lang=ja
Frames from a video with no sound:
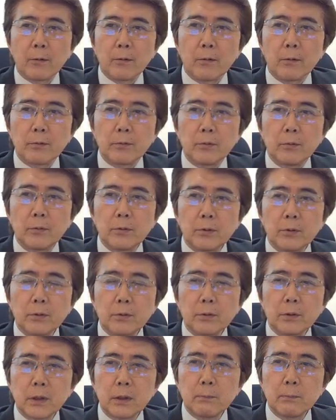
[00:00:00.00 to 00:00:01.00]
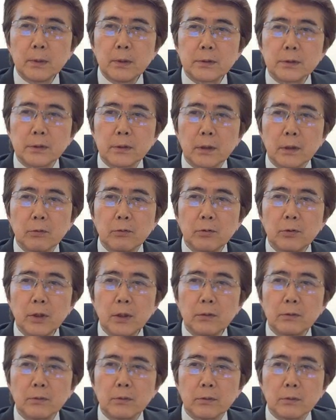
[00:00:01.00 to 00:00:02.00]
この脳梁の断面積が
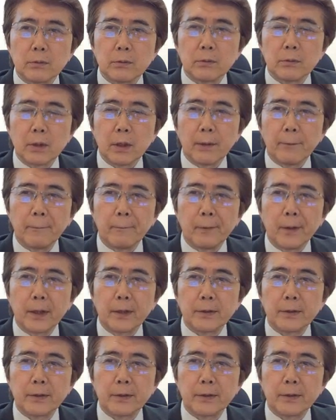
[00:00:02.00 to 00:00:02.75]
増えるっていうことが